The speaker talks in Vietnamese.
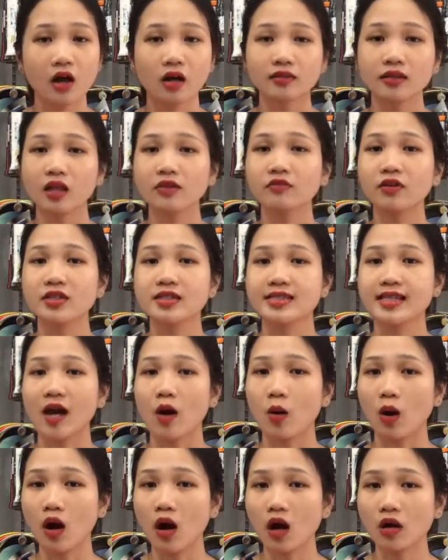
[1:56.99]
thân vợt
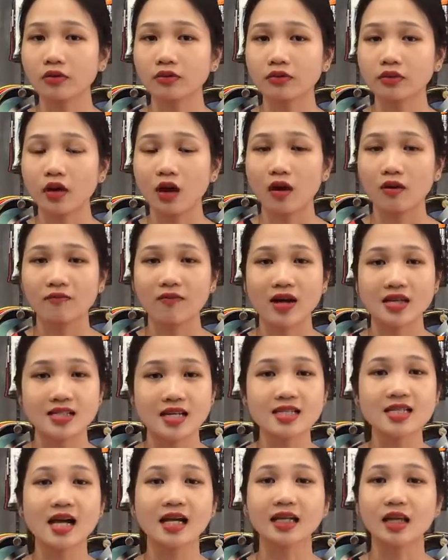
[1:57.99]
dẻo hơn và
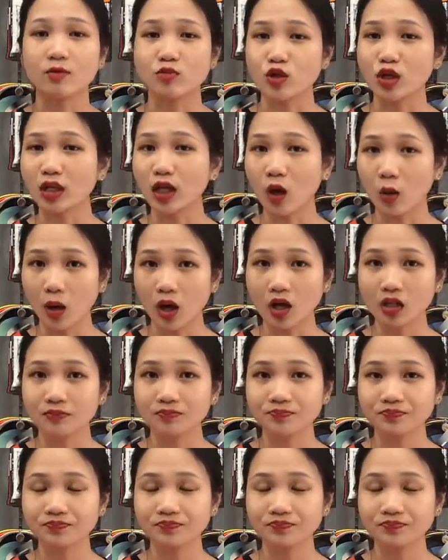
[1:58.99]
dễ dàng kiểm soát cầu hơn.